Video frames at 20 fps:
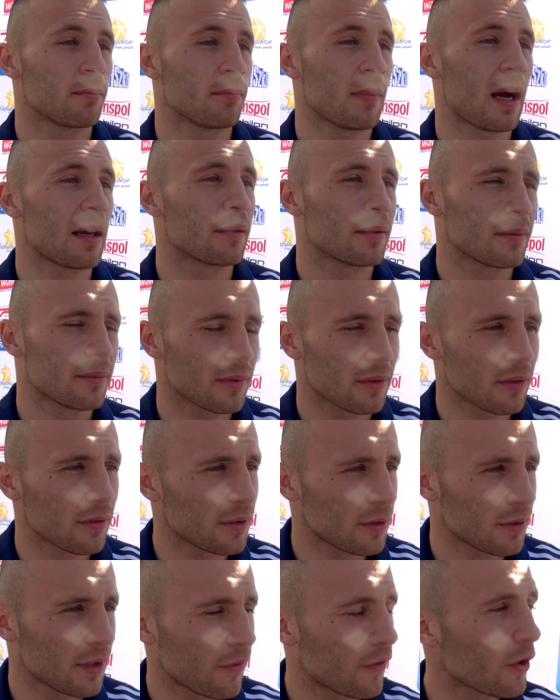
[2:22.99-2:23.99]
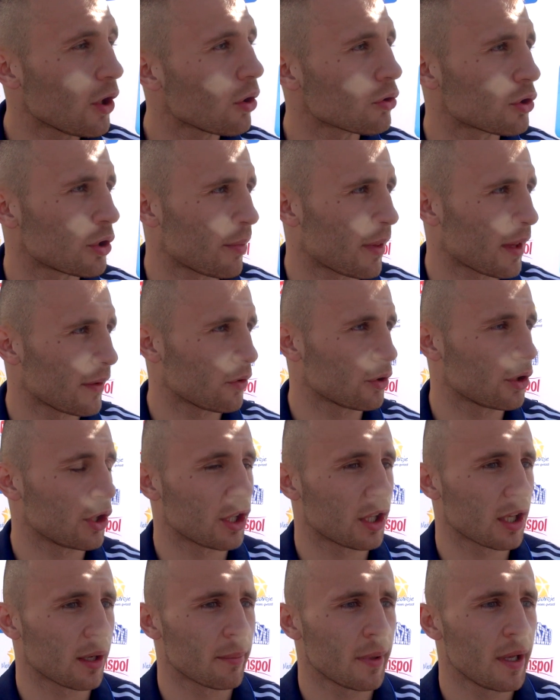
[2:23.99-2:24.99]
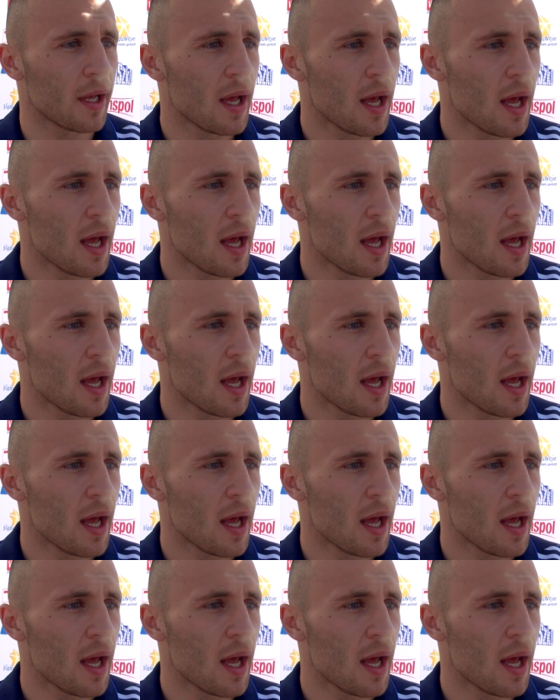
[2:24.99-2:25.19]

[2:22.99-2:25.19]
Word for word: ma, no, niewygodnym zawodnikiem.